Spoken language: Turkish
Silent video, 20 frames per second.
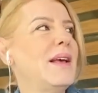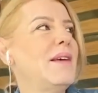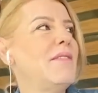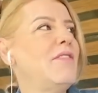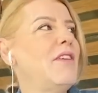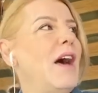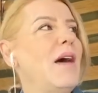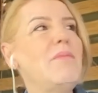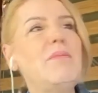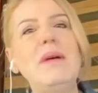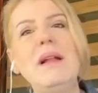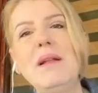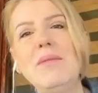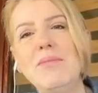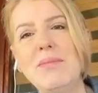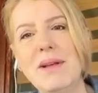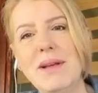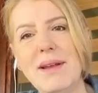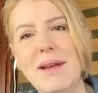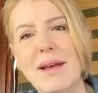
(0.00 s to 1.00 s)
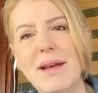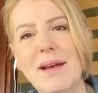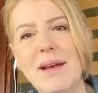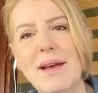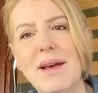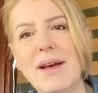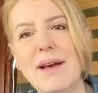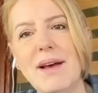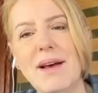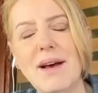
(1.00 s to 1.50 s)
fen bilimleri
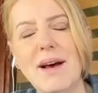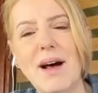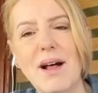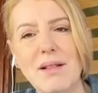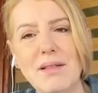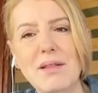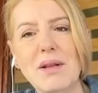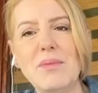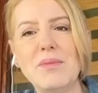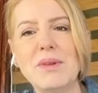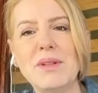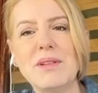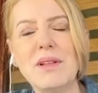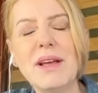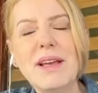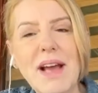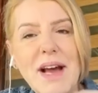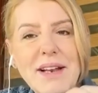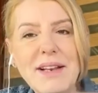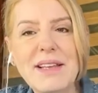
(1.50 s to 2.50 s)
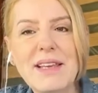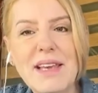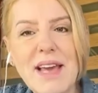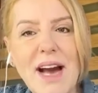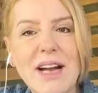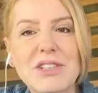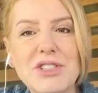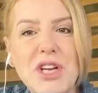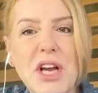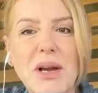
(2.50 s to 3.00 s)
anlamında yani
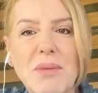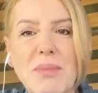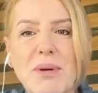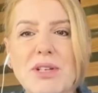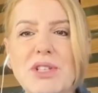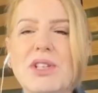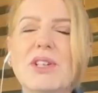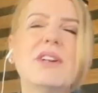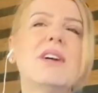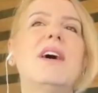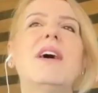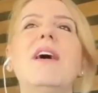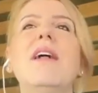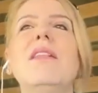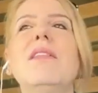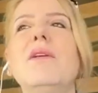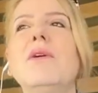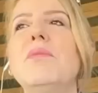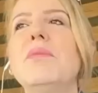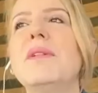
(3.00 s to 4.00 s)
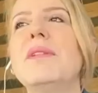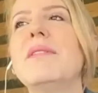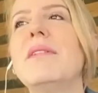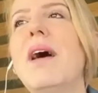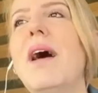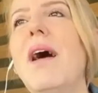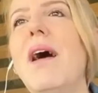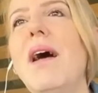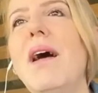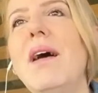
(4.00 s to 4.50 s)
gerçek başarı
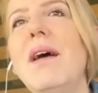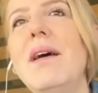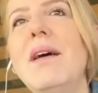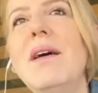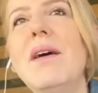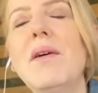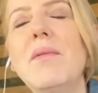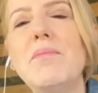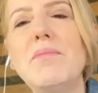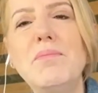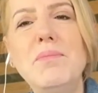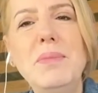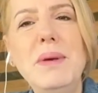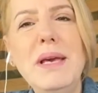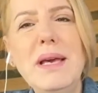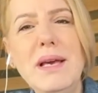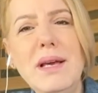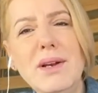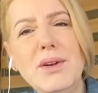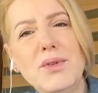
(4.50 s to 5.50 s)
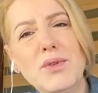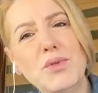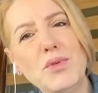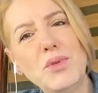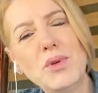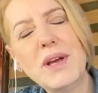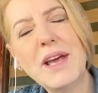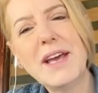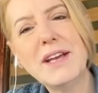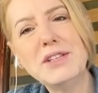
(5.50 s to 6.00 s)
anlamında bir
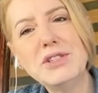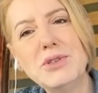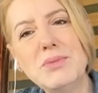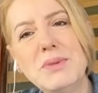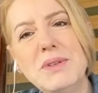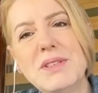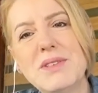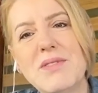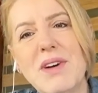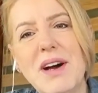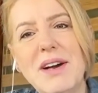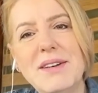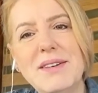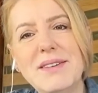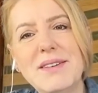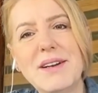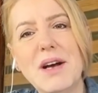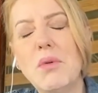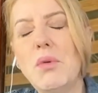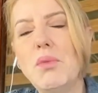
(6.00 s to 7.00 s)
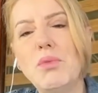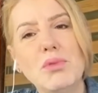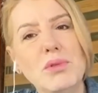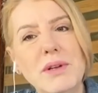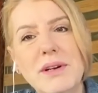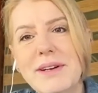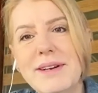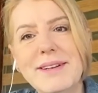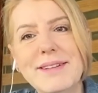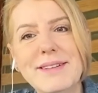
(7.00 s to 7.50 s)
sürü gencimiz var ama
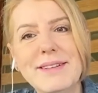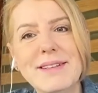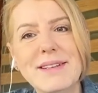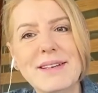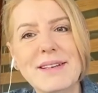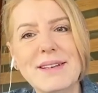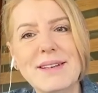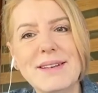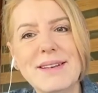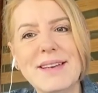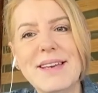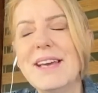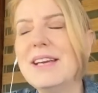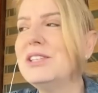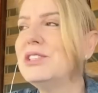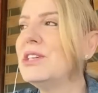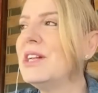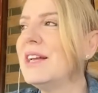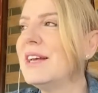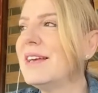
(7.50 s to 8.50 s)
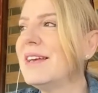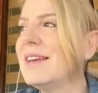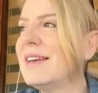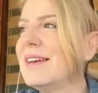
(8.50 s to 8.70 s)
bunların adını gençlik